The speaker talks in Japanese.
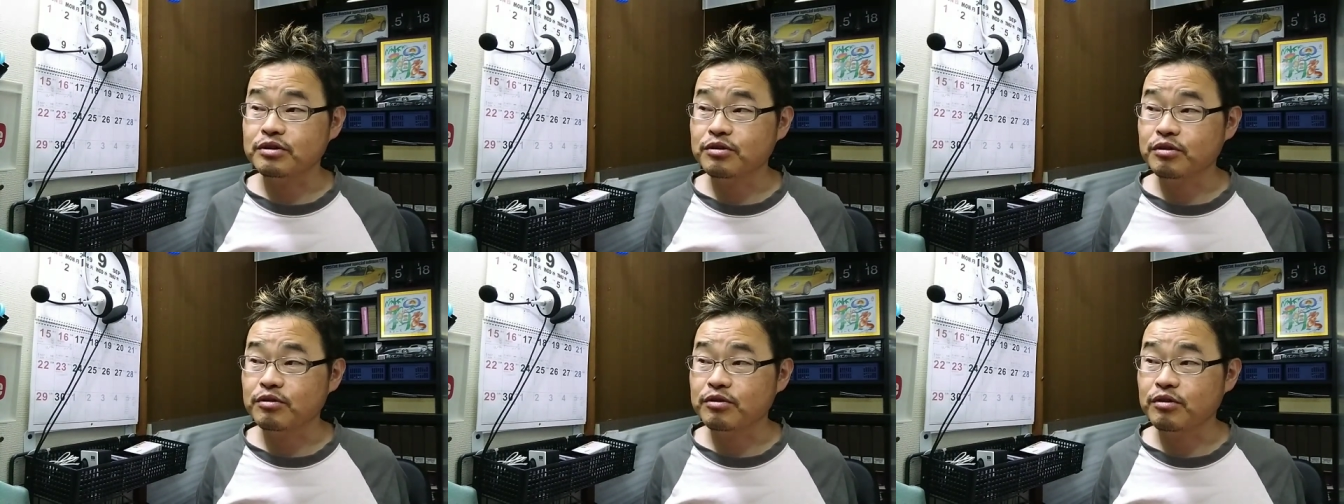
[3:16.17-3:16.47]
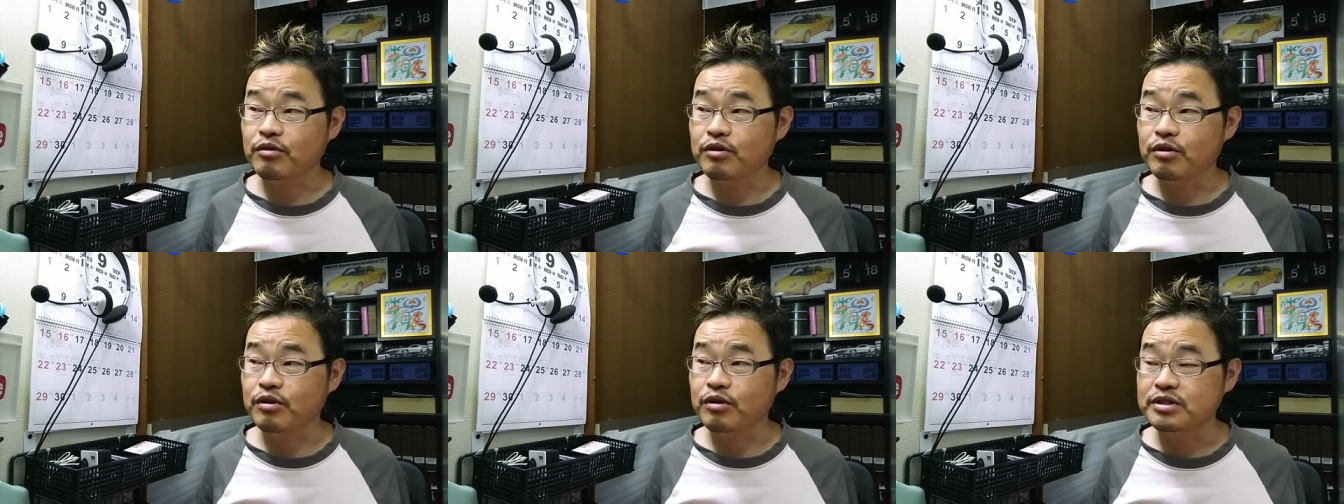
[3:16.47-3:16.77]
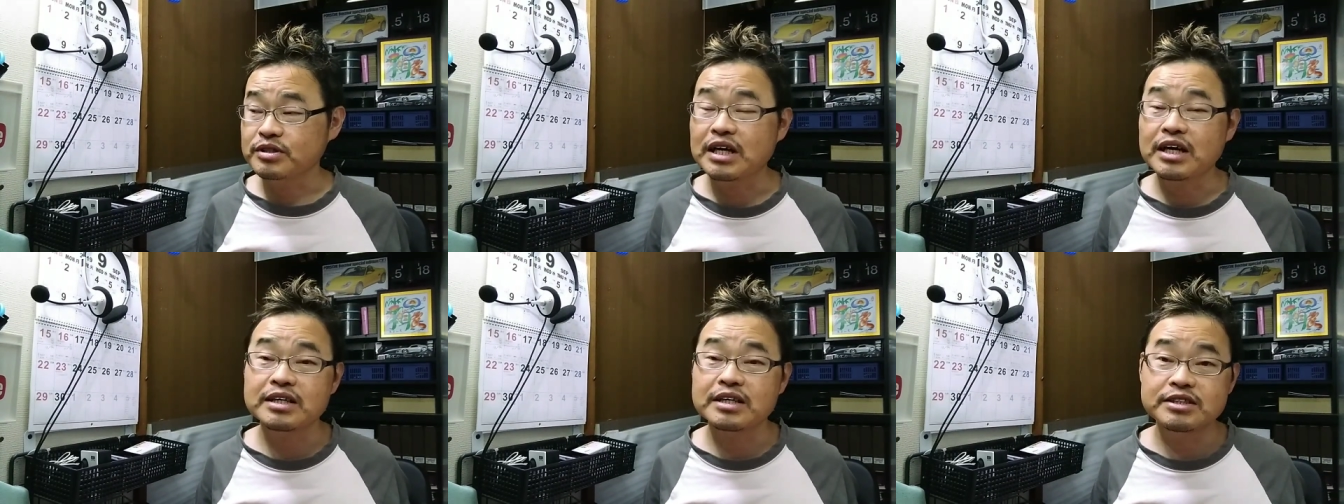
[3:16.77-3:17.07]
その、
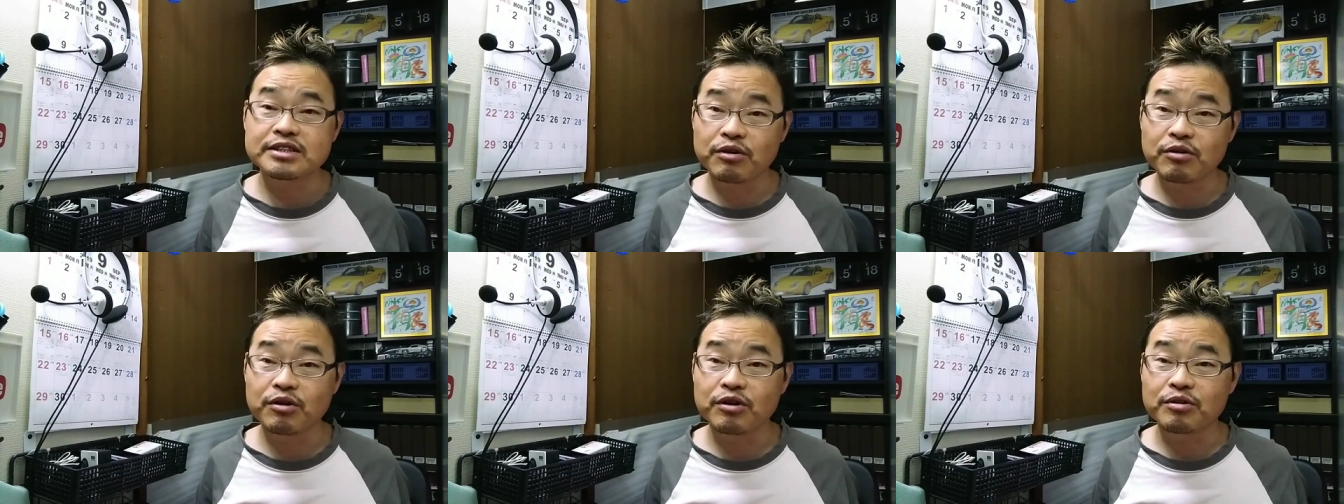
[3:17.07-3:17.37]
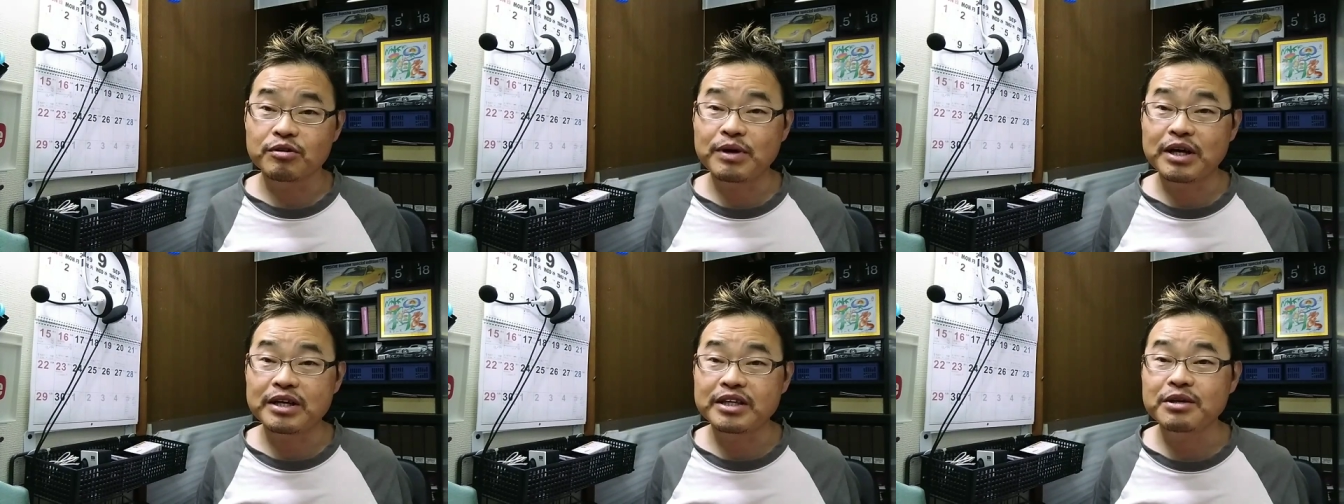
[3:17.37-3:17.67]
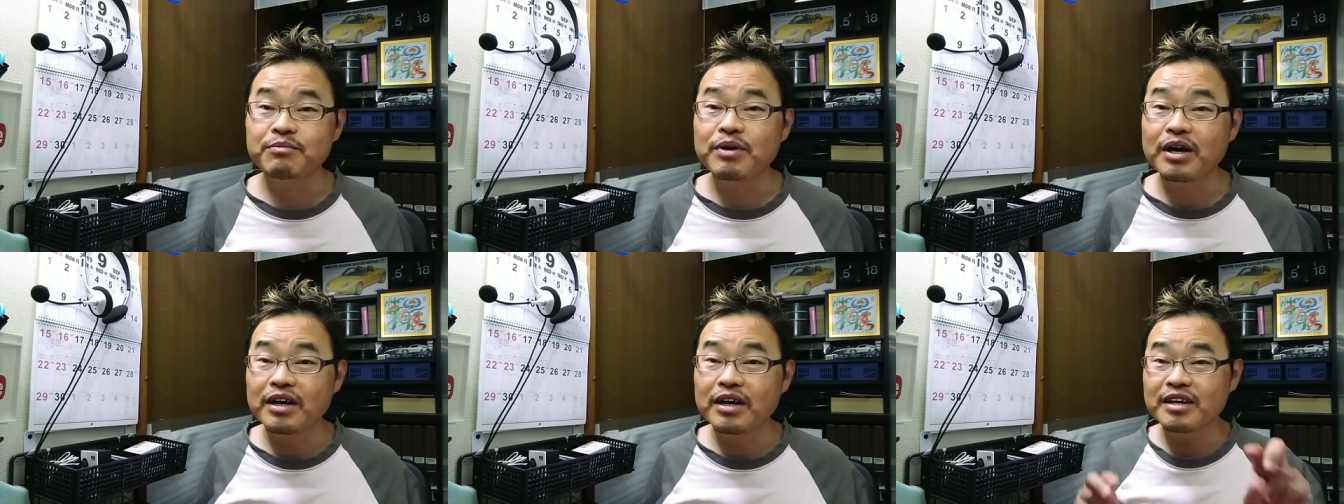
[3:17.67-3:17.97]
チャージを、まあ、
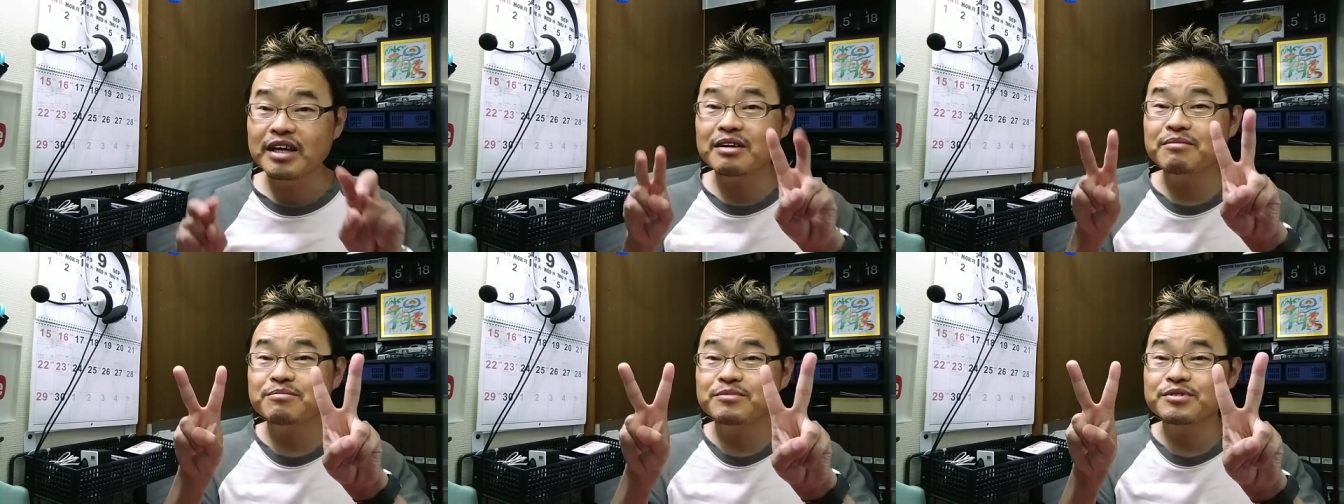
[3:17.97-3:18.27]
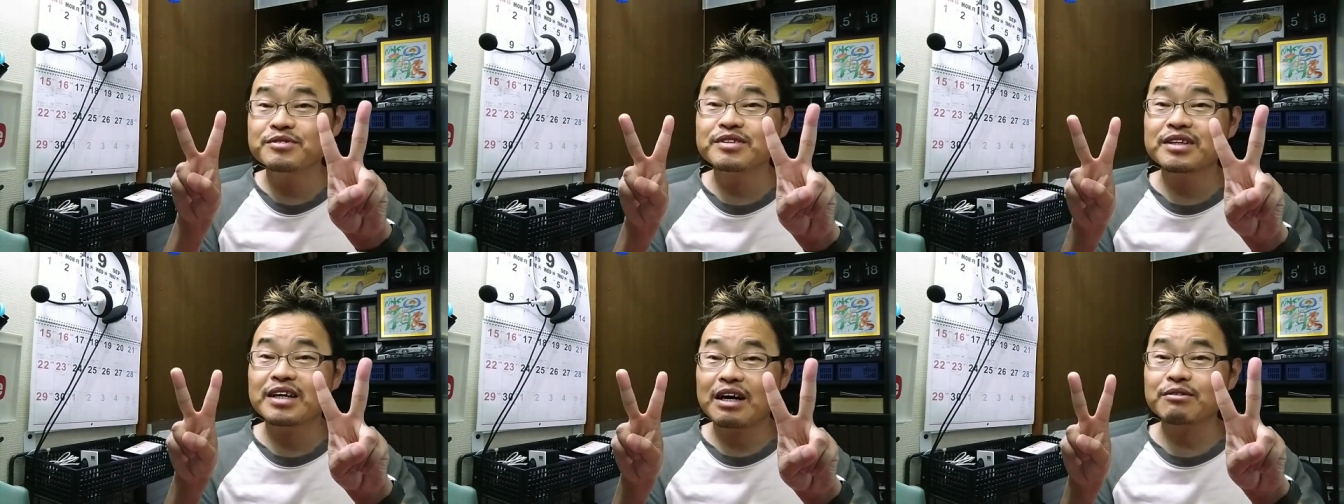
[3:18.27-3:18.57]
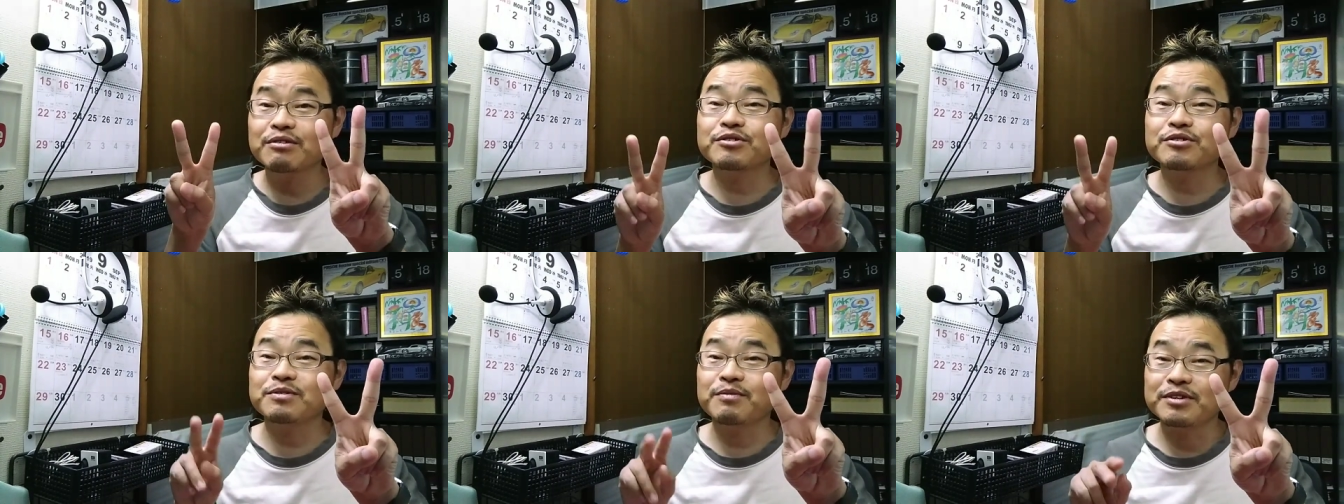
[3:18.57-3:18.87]
2万円分
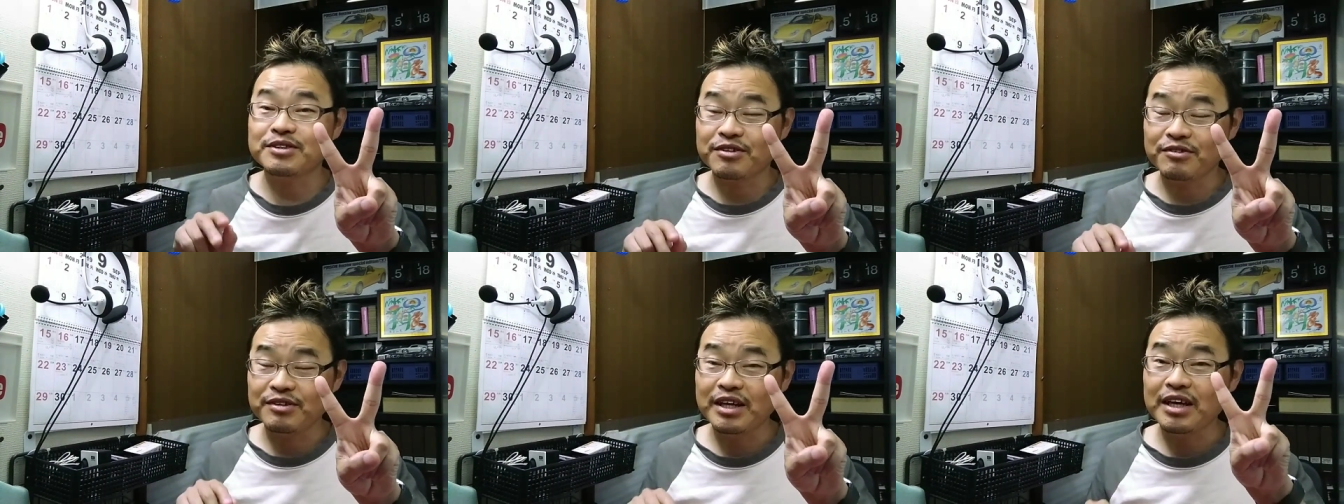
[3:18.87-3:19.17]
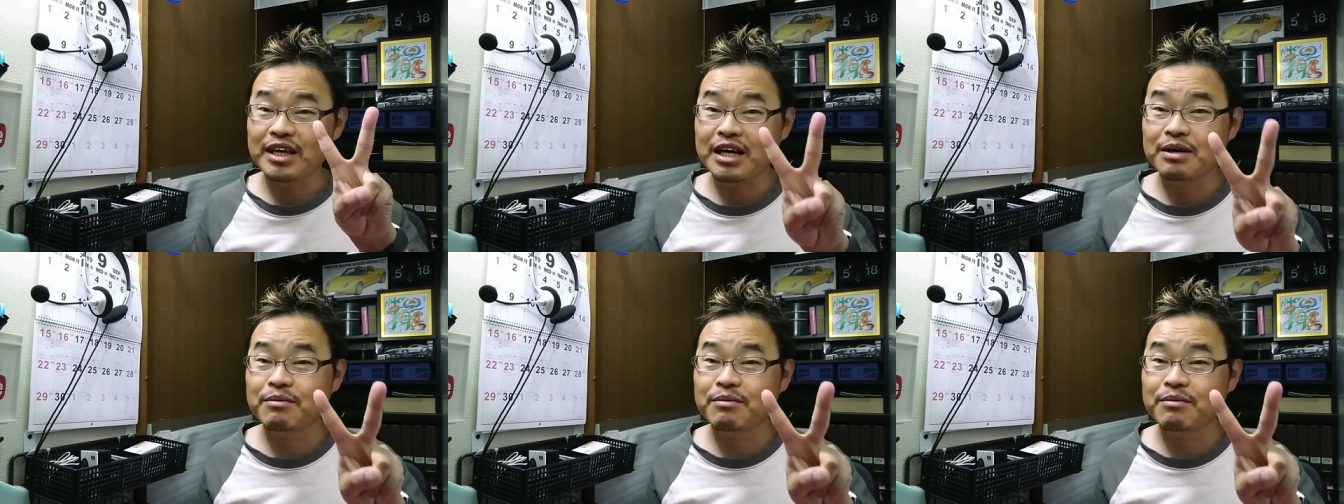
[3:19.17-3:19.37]
買うとしますよね。